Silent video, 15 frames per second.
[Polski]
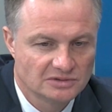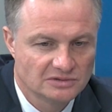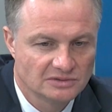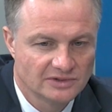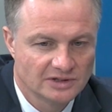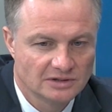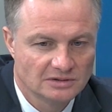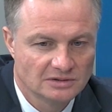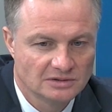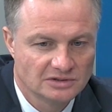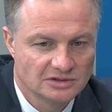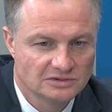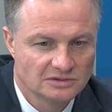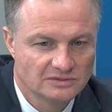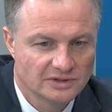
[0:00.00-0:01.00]
z
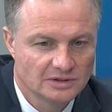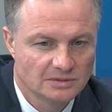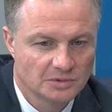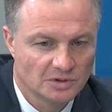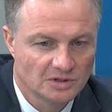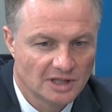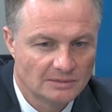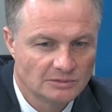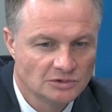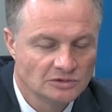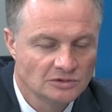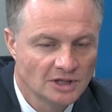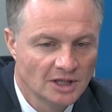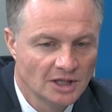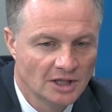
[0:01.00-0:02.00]
rządowego, z rządowego
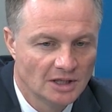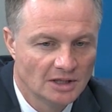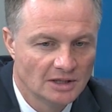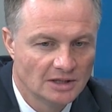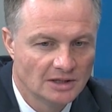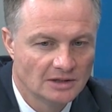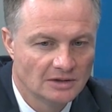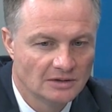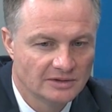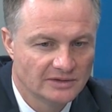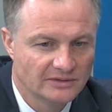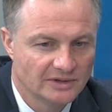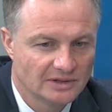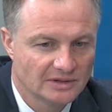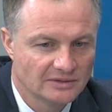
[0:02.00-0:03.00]
programu, e,
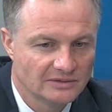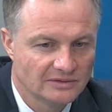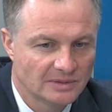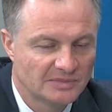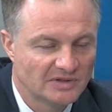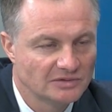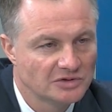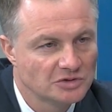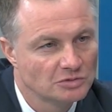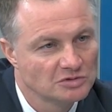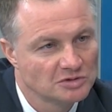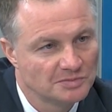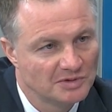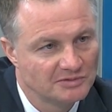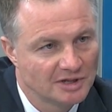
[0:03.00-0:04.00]
one na pewno się
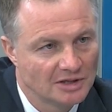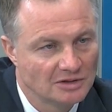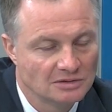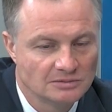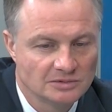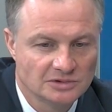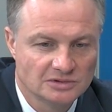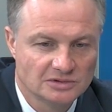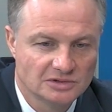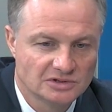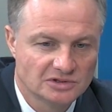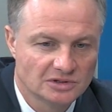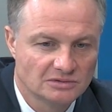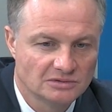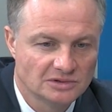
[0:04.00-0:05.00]
uzupełniają, bo
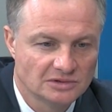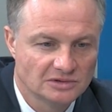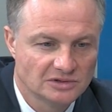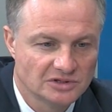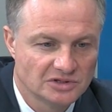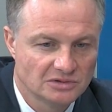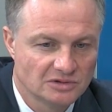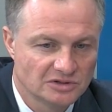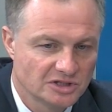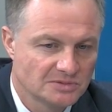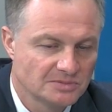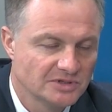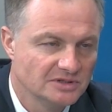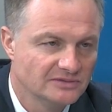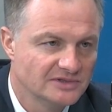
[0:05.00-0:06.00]
dotyczą, dotyczą
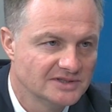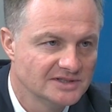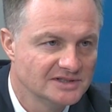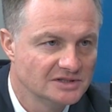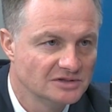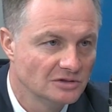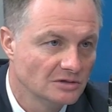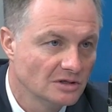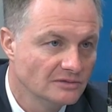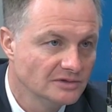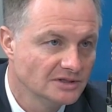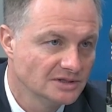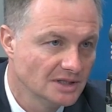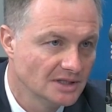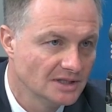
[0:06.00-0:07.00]
chociażby inwestycji
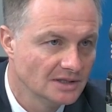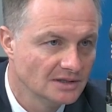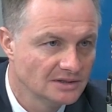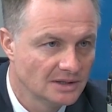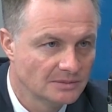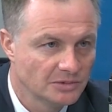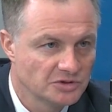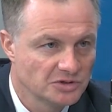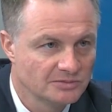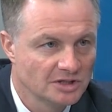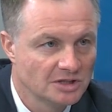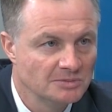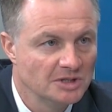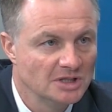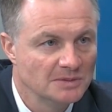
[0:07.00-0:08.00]
drogowych na, na
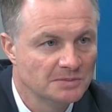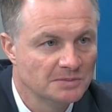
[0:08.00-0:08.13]
poziomie gminy.